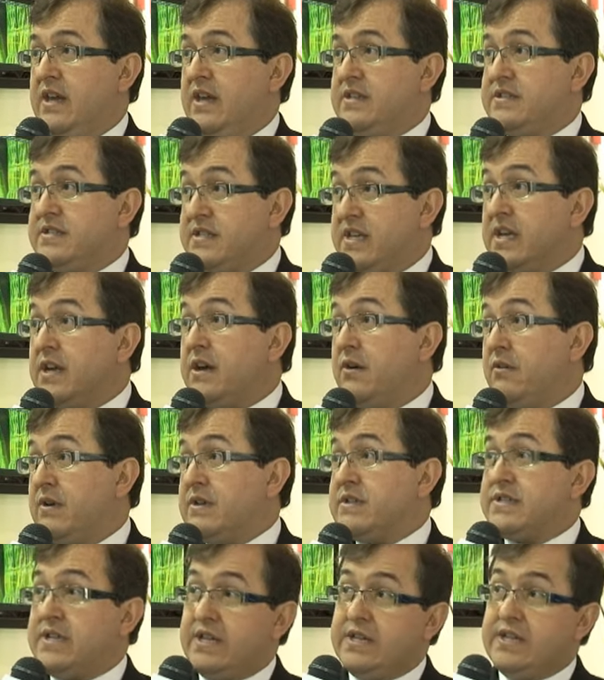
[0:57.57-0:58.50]
sigam
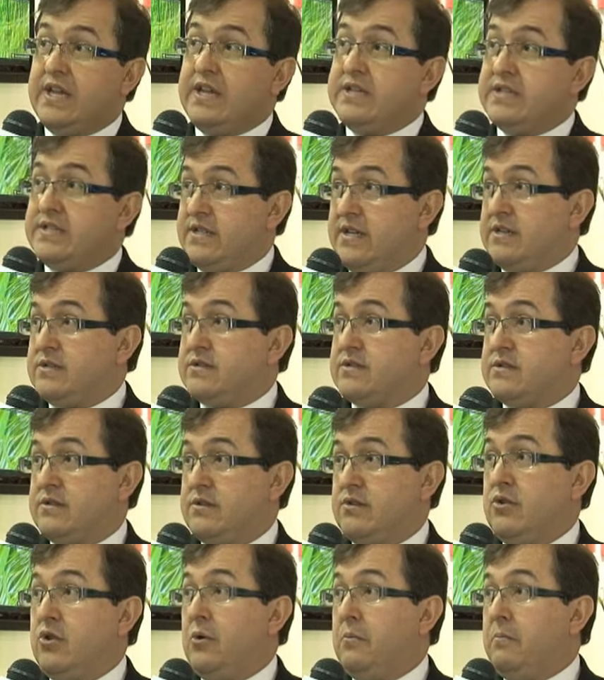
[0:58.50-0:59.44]
as
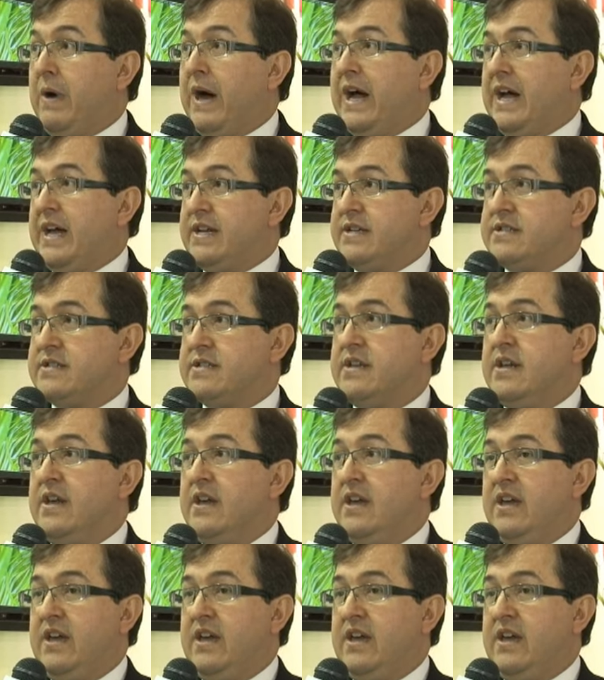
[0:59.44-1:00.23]
tendências globais